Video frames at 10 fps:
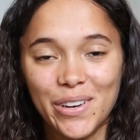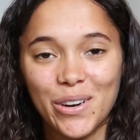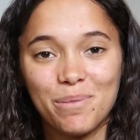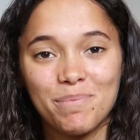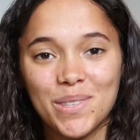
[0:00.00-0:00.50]

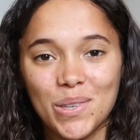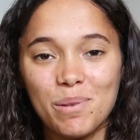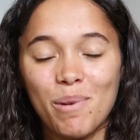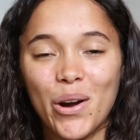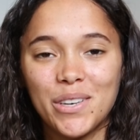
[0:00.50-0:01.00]
willkommen zu
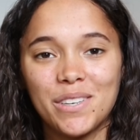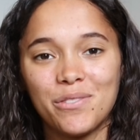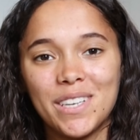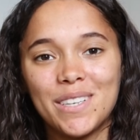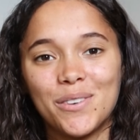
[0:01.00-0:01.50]
dem heutigen
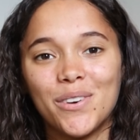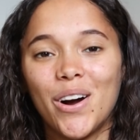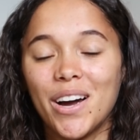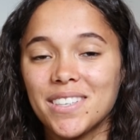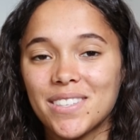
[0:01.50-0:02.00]

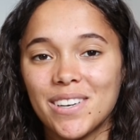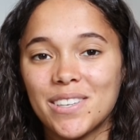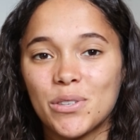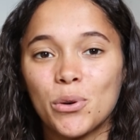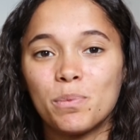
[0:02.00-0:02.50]
Video. Heute soll
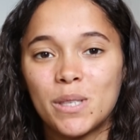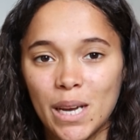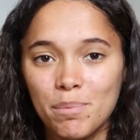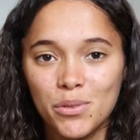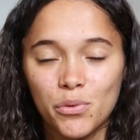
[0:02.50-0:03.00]
es um
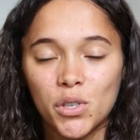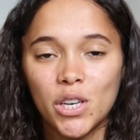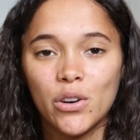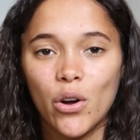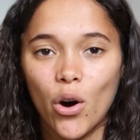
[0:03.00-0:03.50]
Tipps für
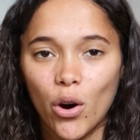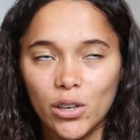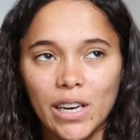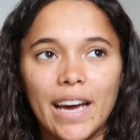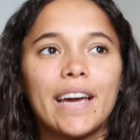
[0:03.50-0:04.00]
den
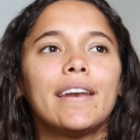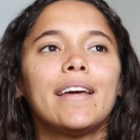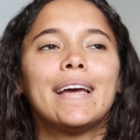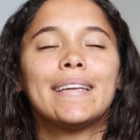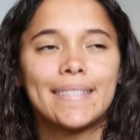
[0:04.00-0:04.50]
Online
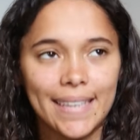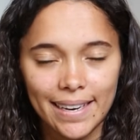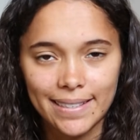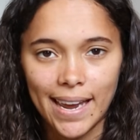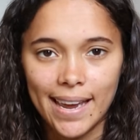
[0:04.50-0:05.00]

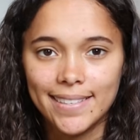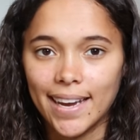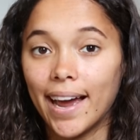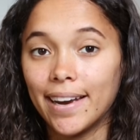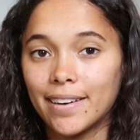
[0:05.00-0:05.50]
Secondhand
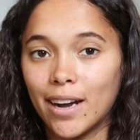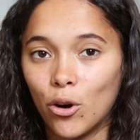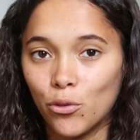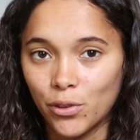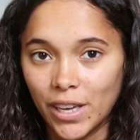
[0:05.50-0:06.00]

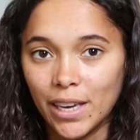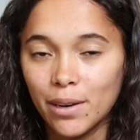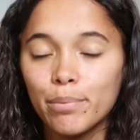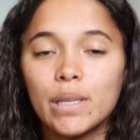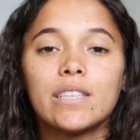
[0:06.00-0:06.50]
Einkauf
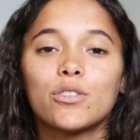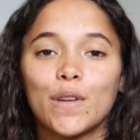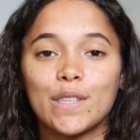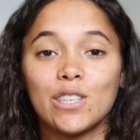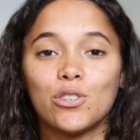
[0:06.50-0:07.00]
gehen,
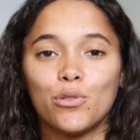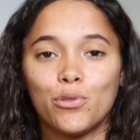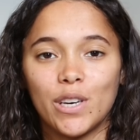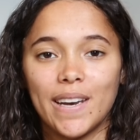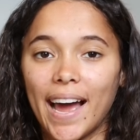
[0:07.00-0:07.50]
beziehungsweise nicht nur
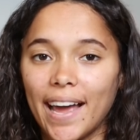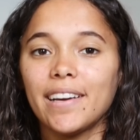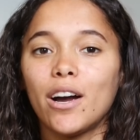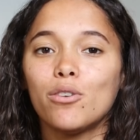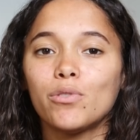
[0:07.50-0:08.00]
für den
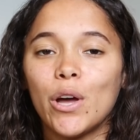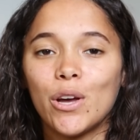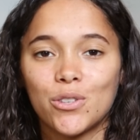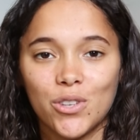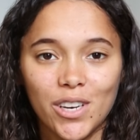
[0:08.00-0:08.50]
Einkauf,
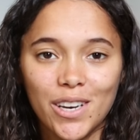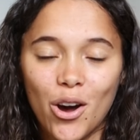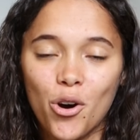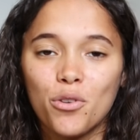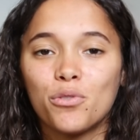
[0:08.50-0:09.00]
sondern
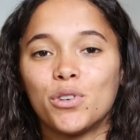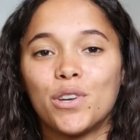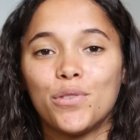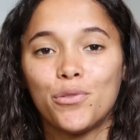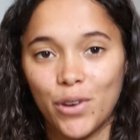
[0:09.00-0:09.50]
auch für
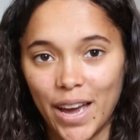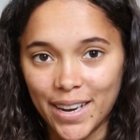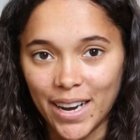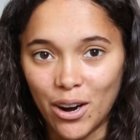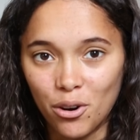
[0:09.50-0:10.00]
den
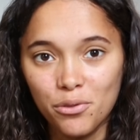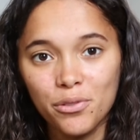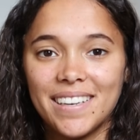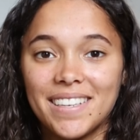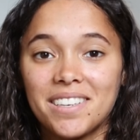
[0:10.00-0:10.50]
Verkauf.
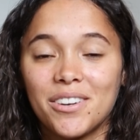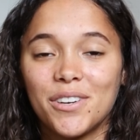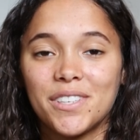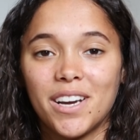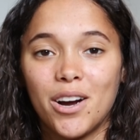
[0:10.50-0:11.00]
Ich hatte
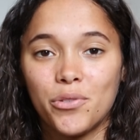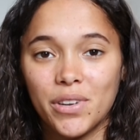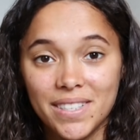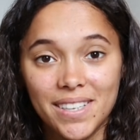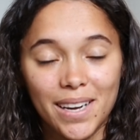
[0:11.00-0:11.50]
euch auf
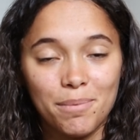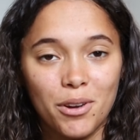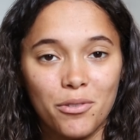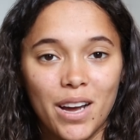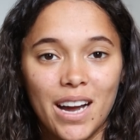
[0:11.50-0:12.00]
Instagram
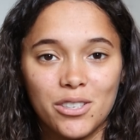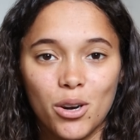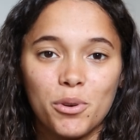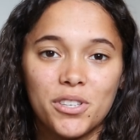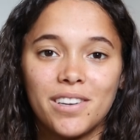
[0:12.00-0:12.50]
gefragt,
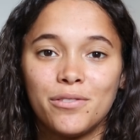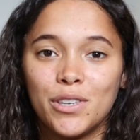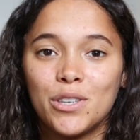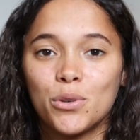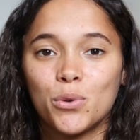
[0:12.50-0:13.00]
ob euch ein
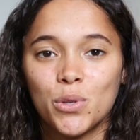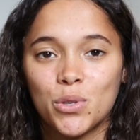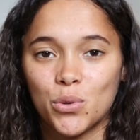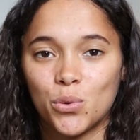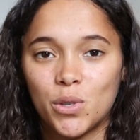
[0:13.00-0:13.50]
Video
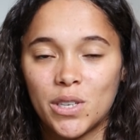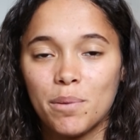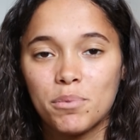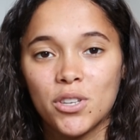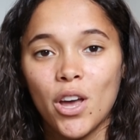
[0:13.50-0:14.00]
zu
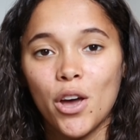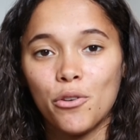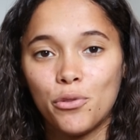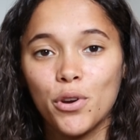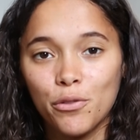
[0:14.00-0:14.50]
Tipps
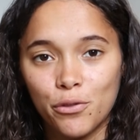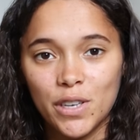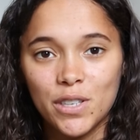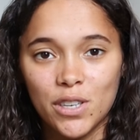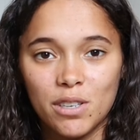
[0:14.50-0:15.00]
für
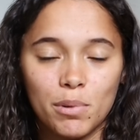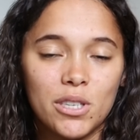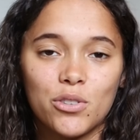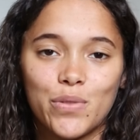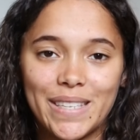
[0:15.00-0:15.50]
Vinted
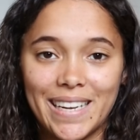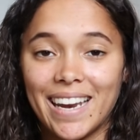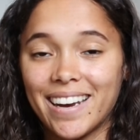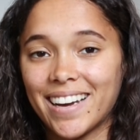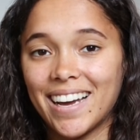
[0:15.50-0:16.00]
bzw.
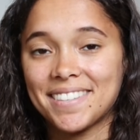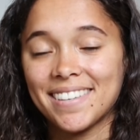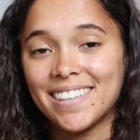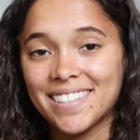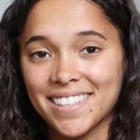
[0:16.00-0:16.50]
Kleiderkreisel
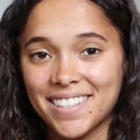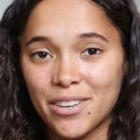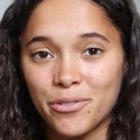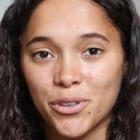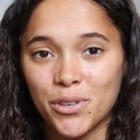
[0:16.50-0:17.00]

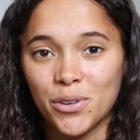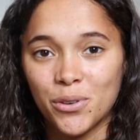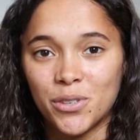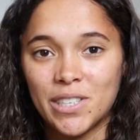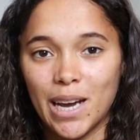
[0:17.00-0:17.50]
interessieren würde
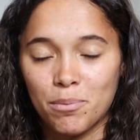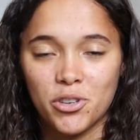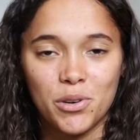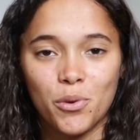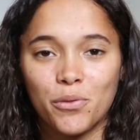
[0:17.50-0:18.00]
und die
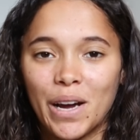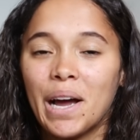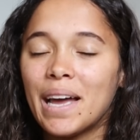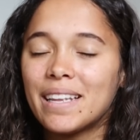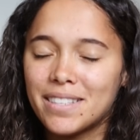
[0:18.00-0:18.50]
Abstimmung war
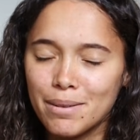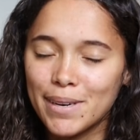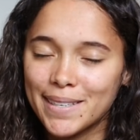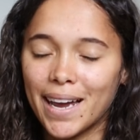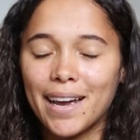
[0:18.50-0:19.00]

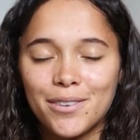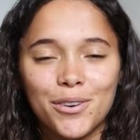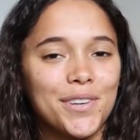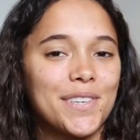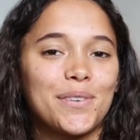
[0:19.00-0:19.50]
ziemlich
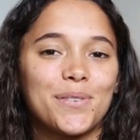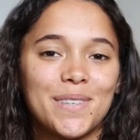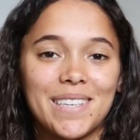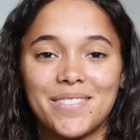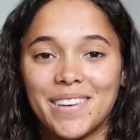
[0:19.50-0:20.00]
eindeutig
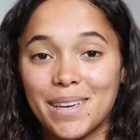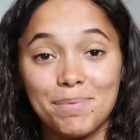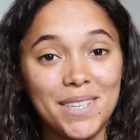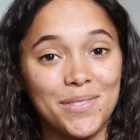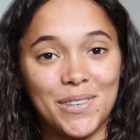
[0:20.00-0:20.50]
und deswegen gibt
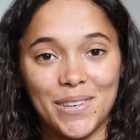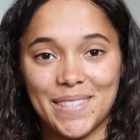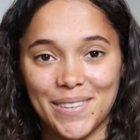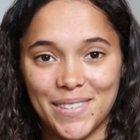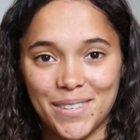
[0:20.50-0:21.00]
es das Video
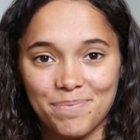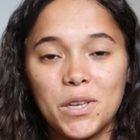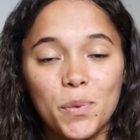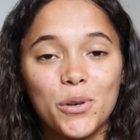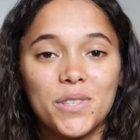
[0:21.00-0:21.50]
jetzt heute.
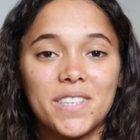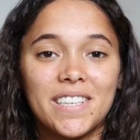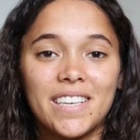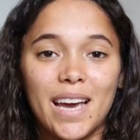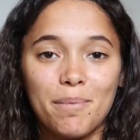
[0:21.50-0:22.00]
Ich benutze
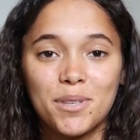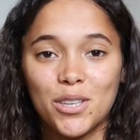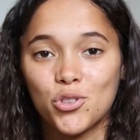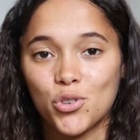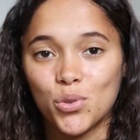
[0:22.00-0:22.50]
die Apps
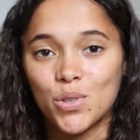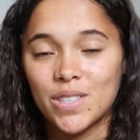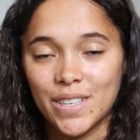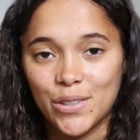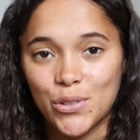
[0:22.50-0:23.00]
jetzt schon
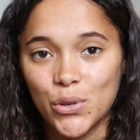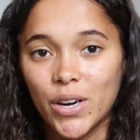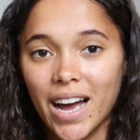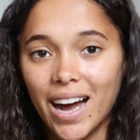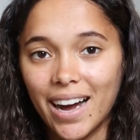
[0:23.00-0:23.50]
seit
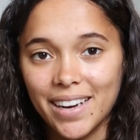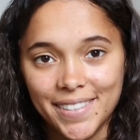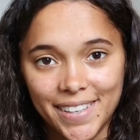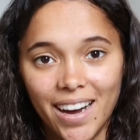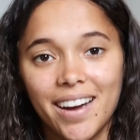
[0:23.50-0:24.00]
circa
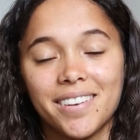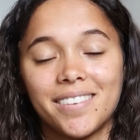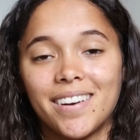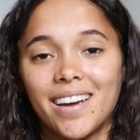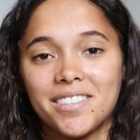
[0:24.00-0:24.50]
acht
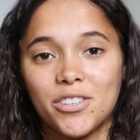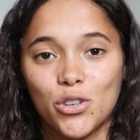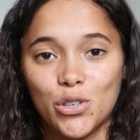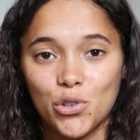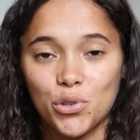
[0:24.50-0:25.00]
Jahren, heißt ich
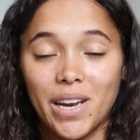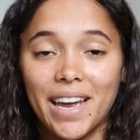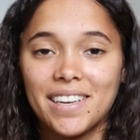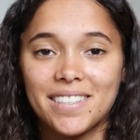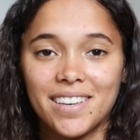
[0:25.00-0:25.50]
konnte schon
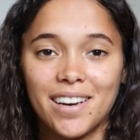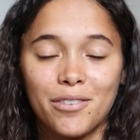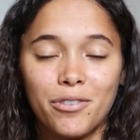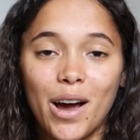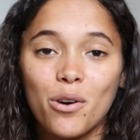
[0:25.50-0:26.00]
einiges an
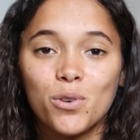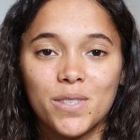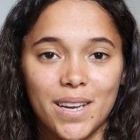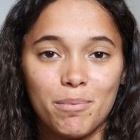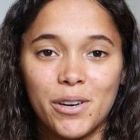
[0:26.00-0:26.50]
Erfahrungen
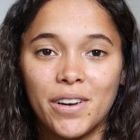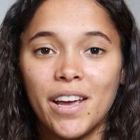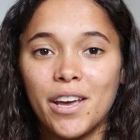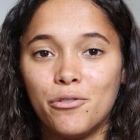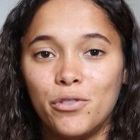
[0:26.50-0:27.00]
sammeln,
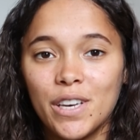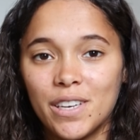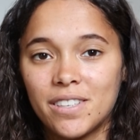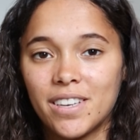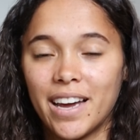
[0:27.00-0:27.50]
wie
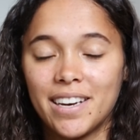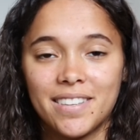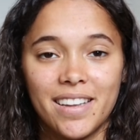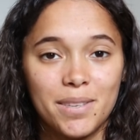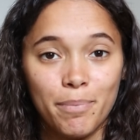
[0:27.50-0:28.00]
ich
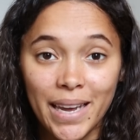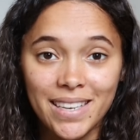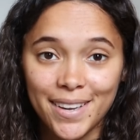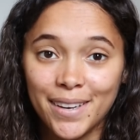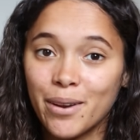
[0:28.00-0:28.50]
einerseits
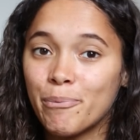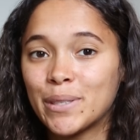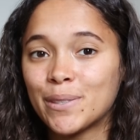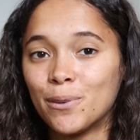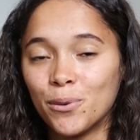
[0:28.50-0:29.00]
meine Sachen am
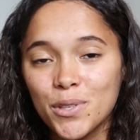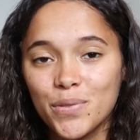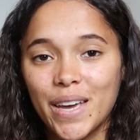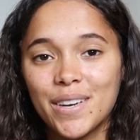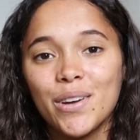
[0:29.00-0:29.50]
besten
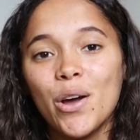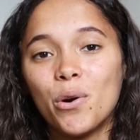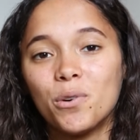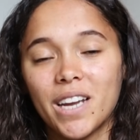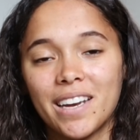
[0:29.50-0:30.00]
loswerde
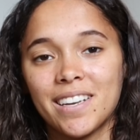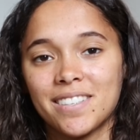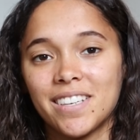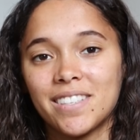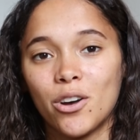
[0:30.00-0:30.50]
und
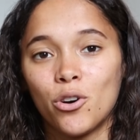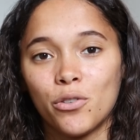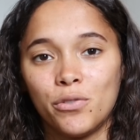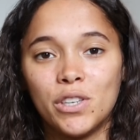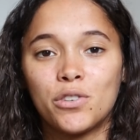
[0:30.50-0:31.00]
andererseits
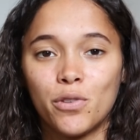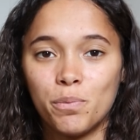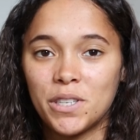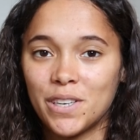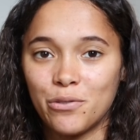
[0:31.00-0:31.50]
auch, wie ich für
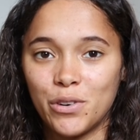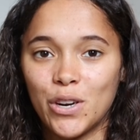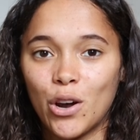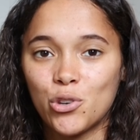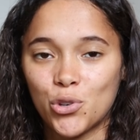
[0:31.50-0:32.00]
mich dann
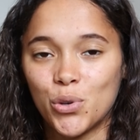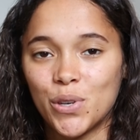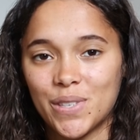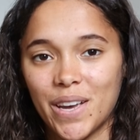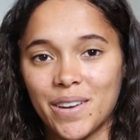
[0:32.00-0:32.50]
wieder
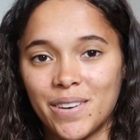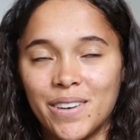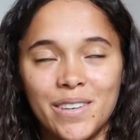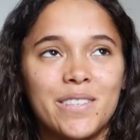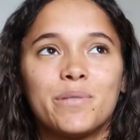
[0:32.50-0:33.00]
schöne Sachen
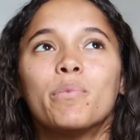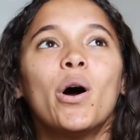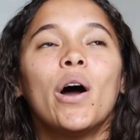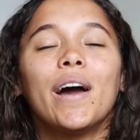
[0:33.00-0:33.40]
in diesem